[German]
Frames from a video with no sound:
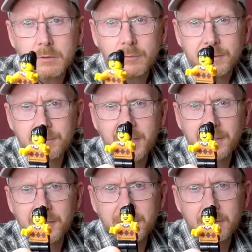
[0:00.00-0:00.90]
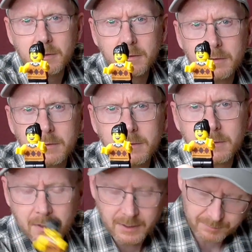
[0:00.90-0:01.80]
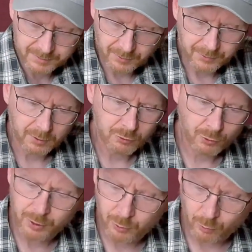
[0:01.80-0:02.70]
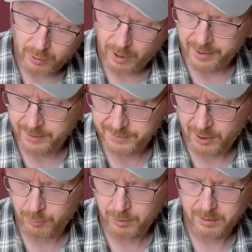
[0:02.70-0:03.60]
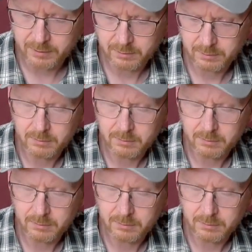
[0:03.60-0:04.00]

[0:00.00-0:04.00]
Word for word: Neues Mädchen, nichts Besonderes. Schöne Drucke, alles sauber.